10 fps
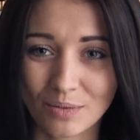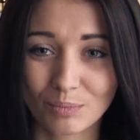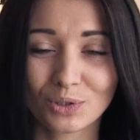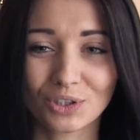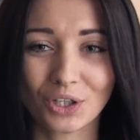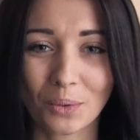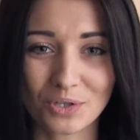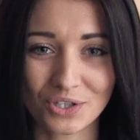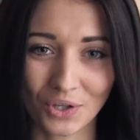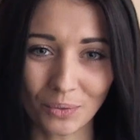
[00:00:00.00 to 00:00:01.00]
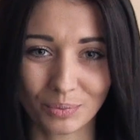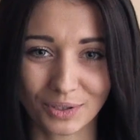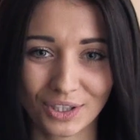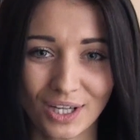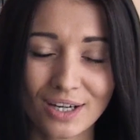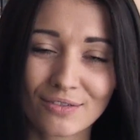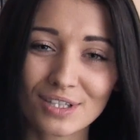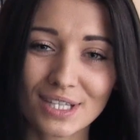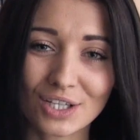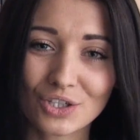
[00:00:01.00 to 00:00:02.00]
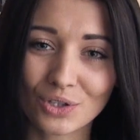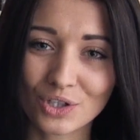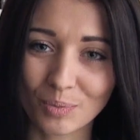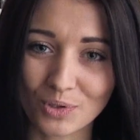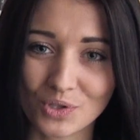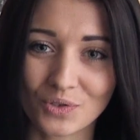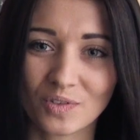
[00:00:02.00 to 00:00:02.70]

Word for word: By do niego przystąpić, wystarczy rozpocząć